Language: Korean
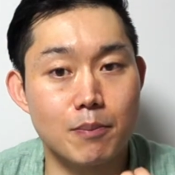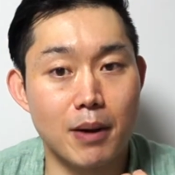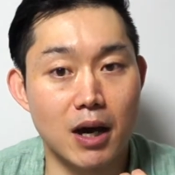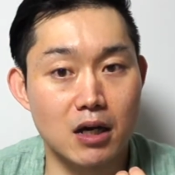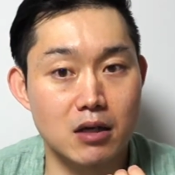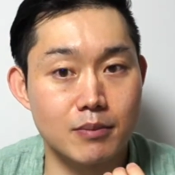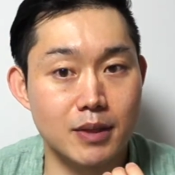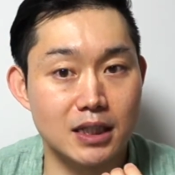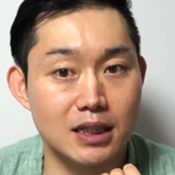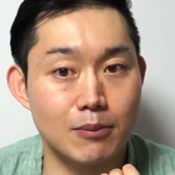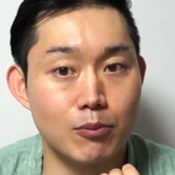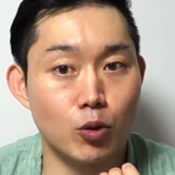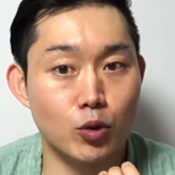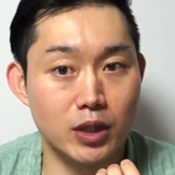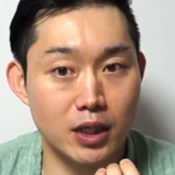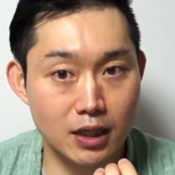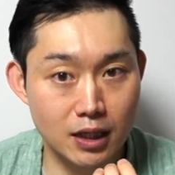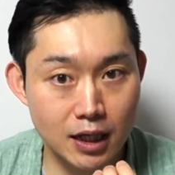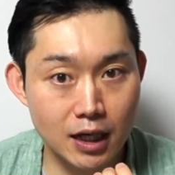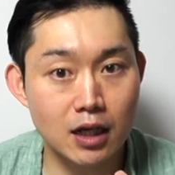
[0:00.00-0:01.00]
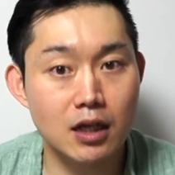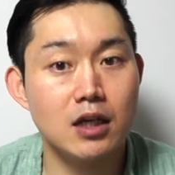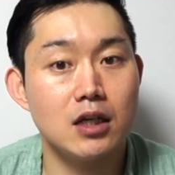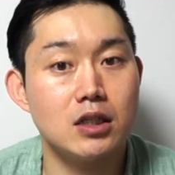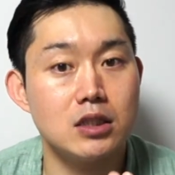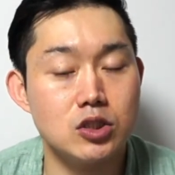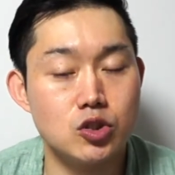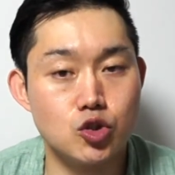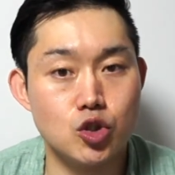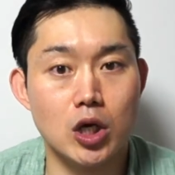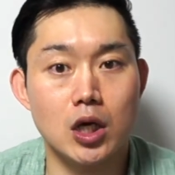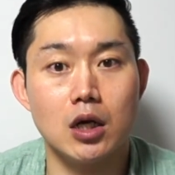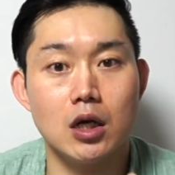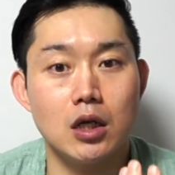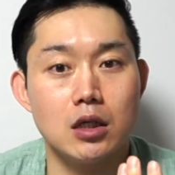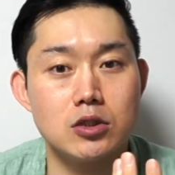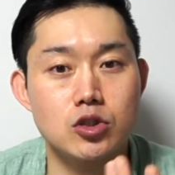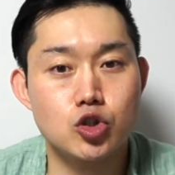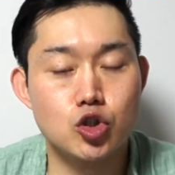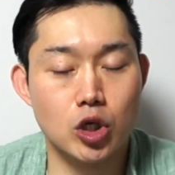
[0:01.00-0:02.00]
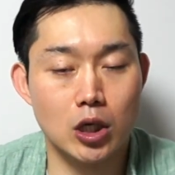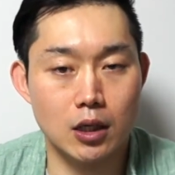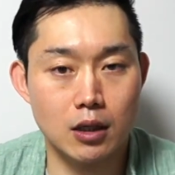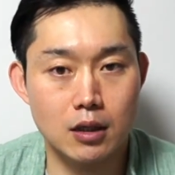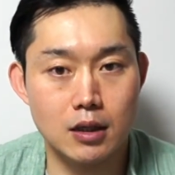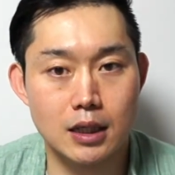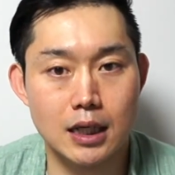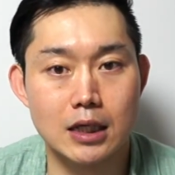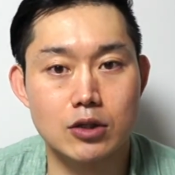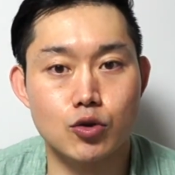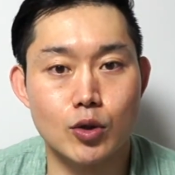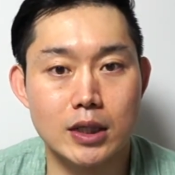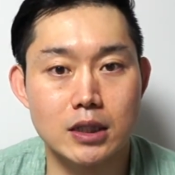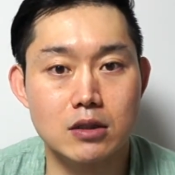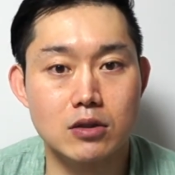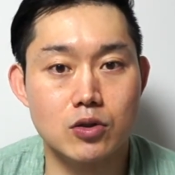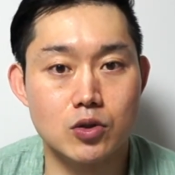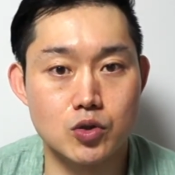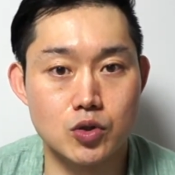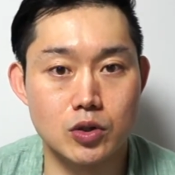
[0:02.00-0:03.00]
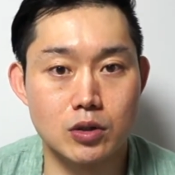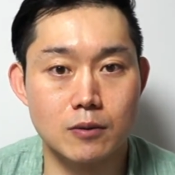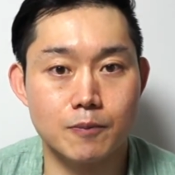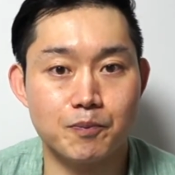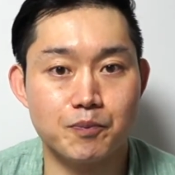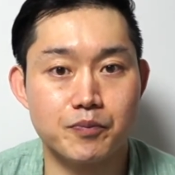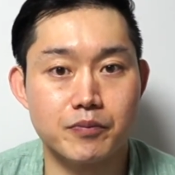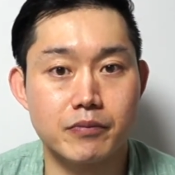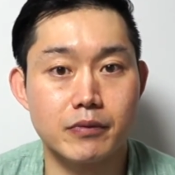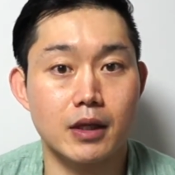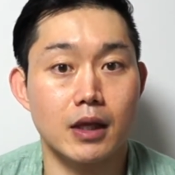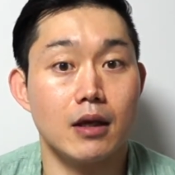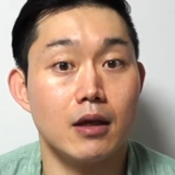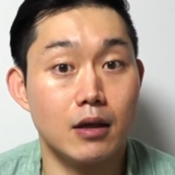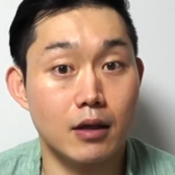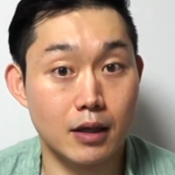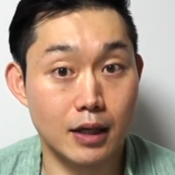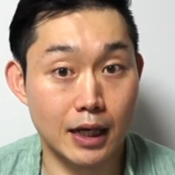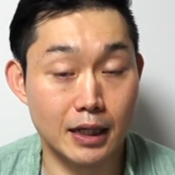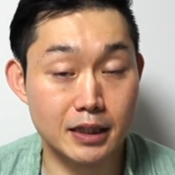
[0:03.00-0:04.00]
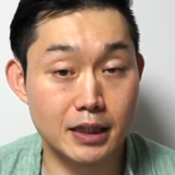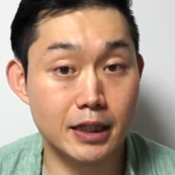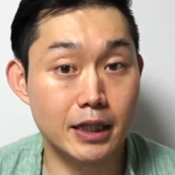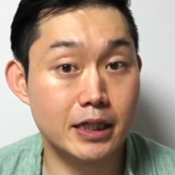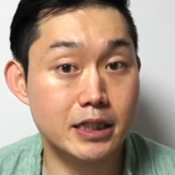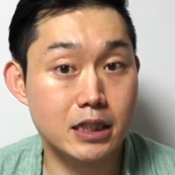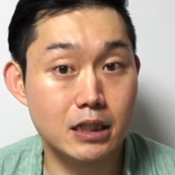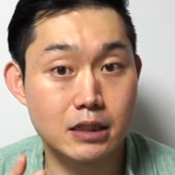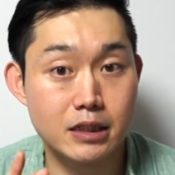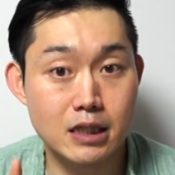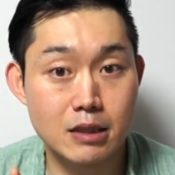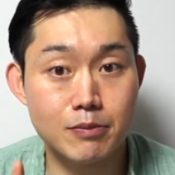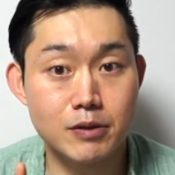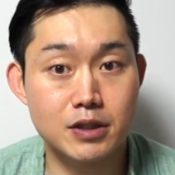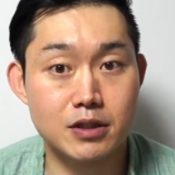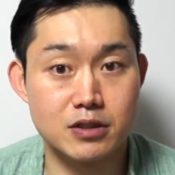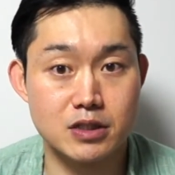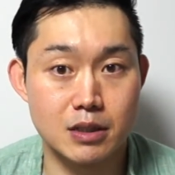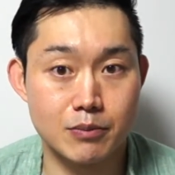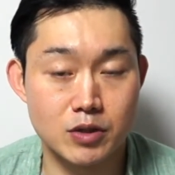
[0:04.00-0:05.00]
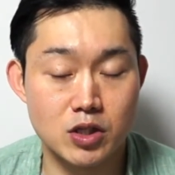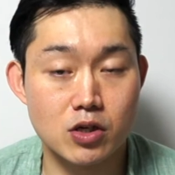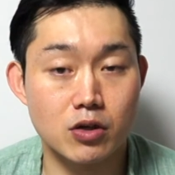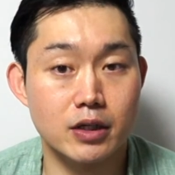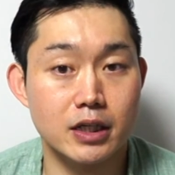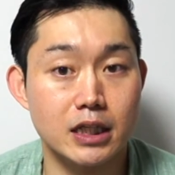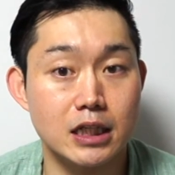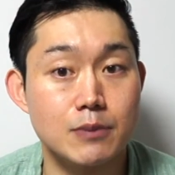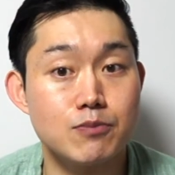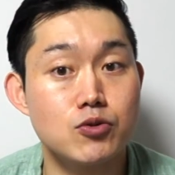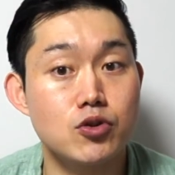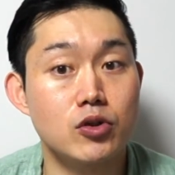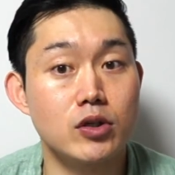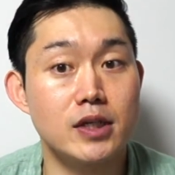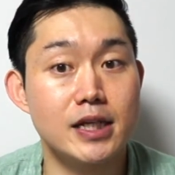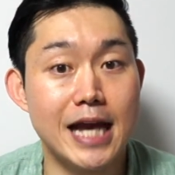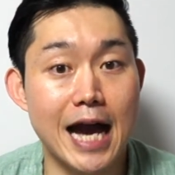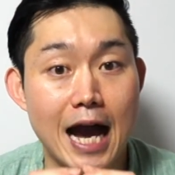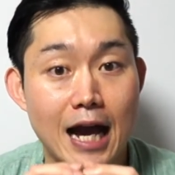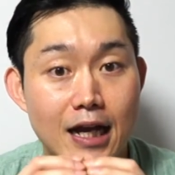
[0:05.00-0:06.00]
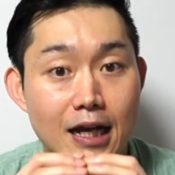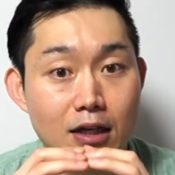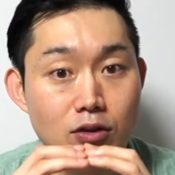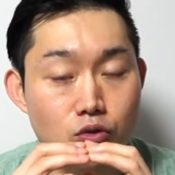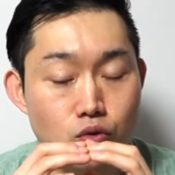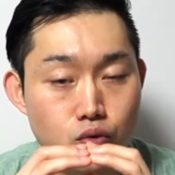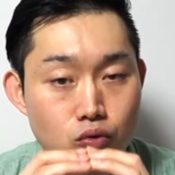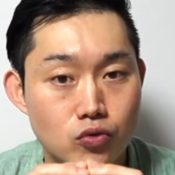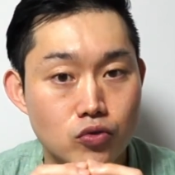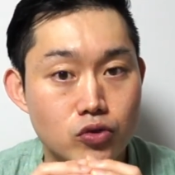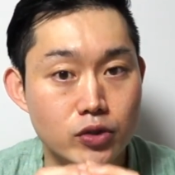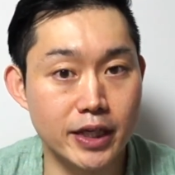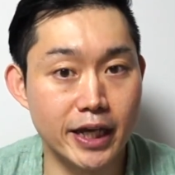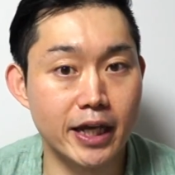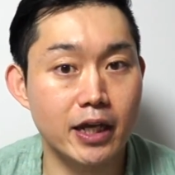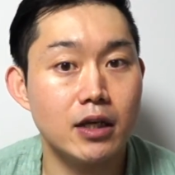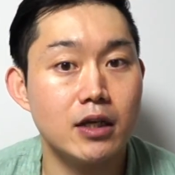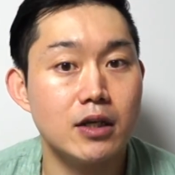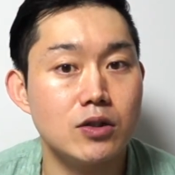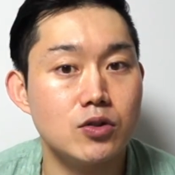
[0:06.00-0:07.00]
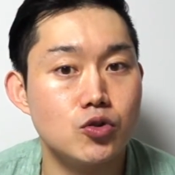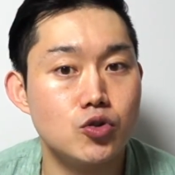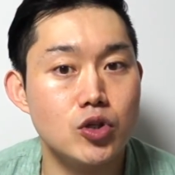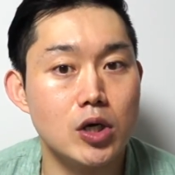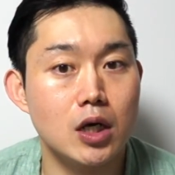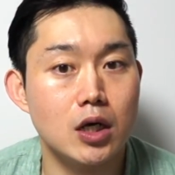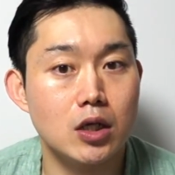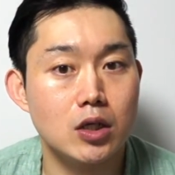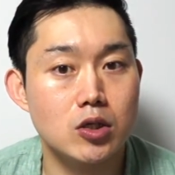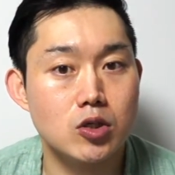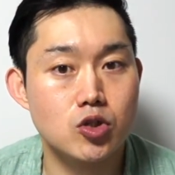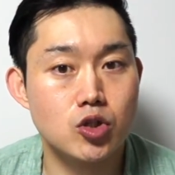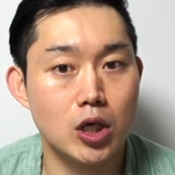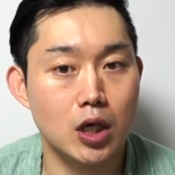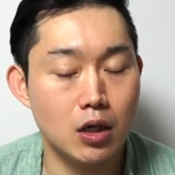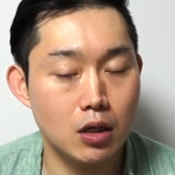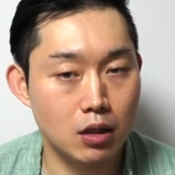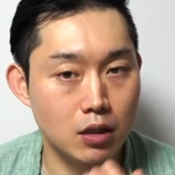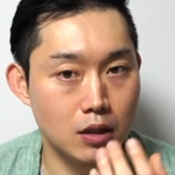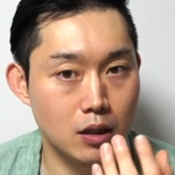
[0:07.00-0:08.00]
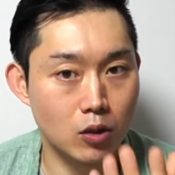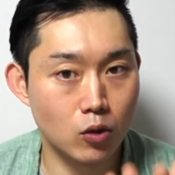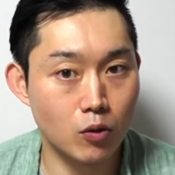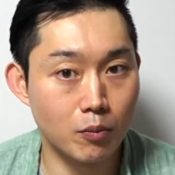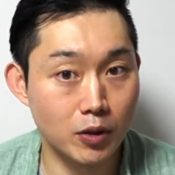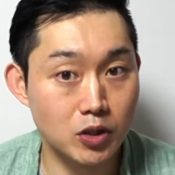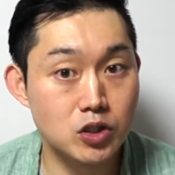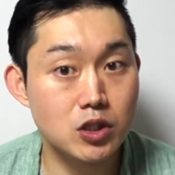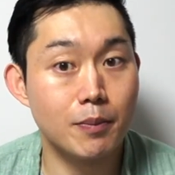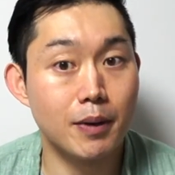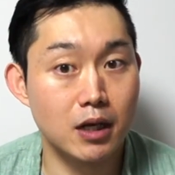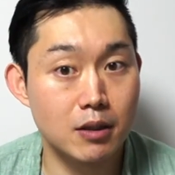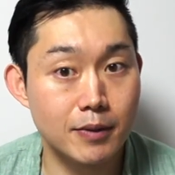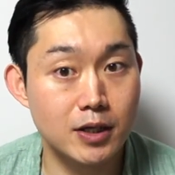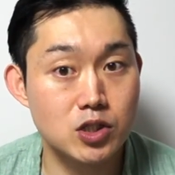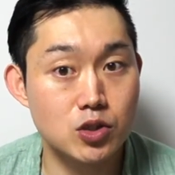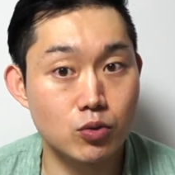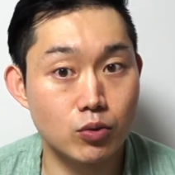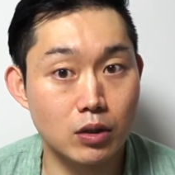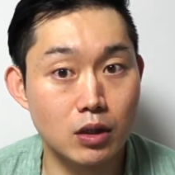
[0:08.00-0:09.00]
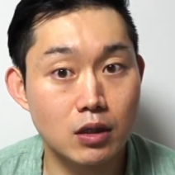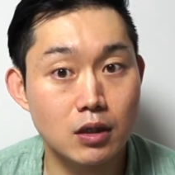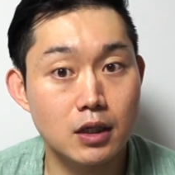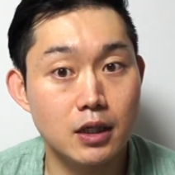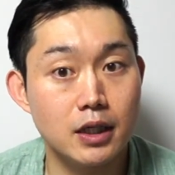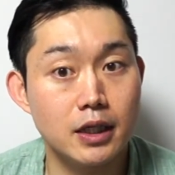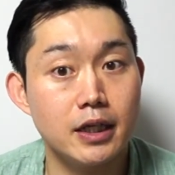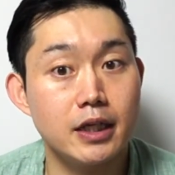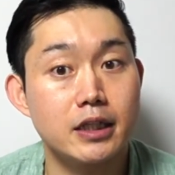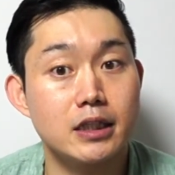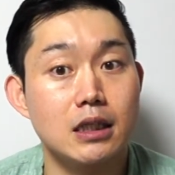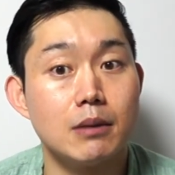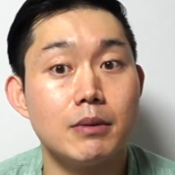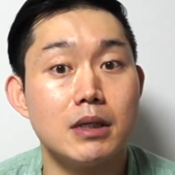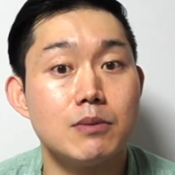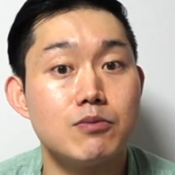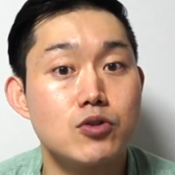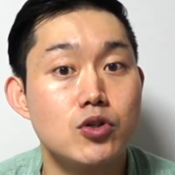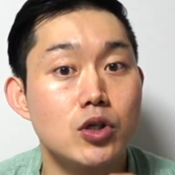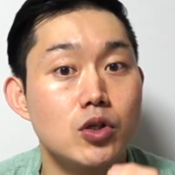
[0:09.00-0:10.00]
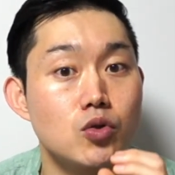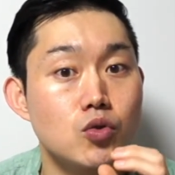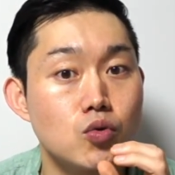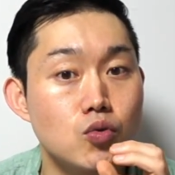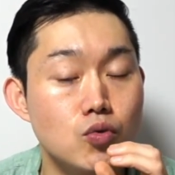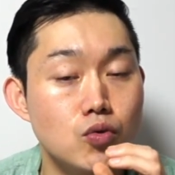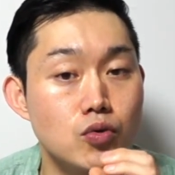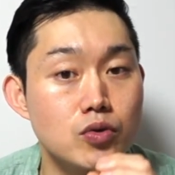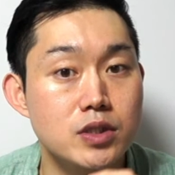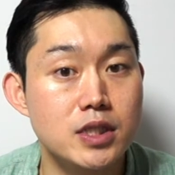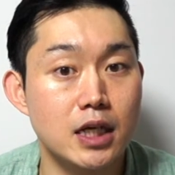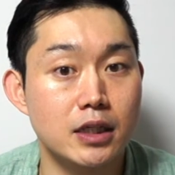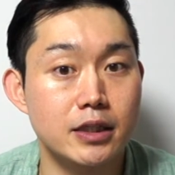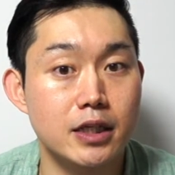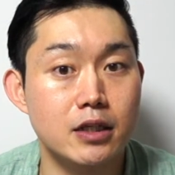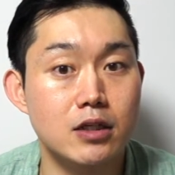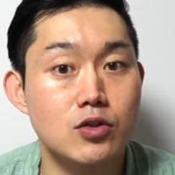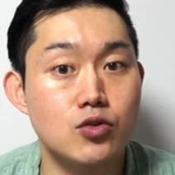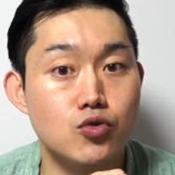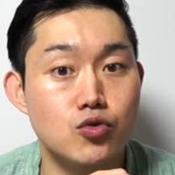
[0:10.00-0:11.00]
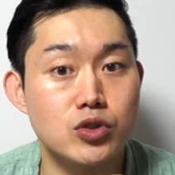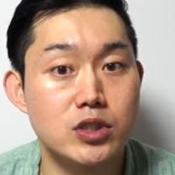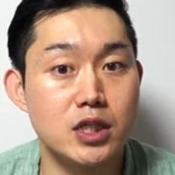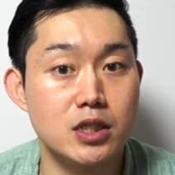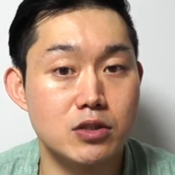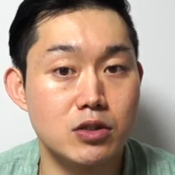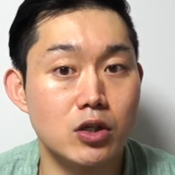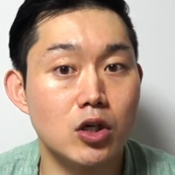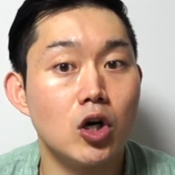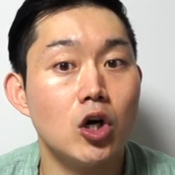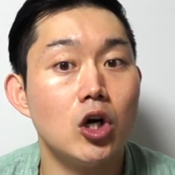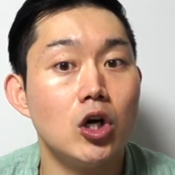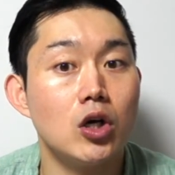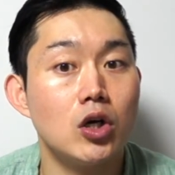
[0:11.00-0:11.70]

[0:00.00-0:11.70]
발음하다 보니까 j, 가 되는 거죠. 간단하게 제가 팁을 드리자면요 입술을 약간 둥글게 j, c 라고 먼저 발음하시고요 그 다음에 입술이 둥근 상태를 유지해서요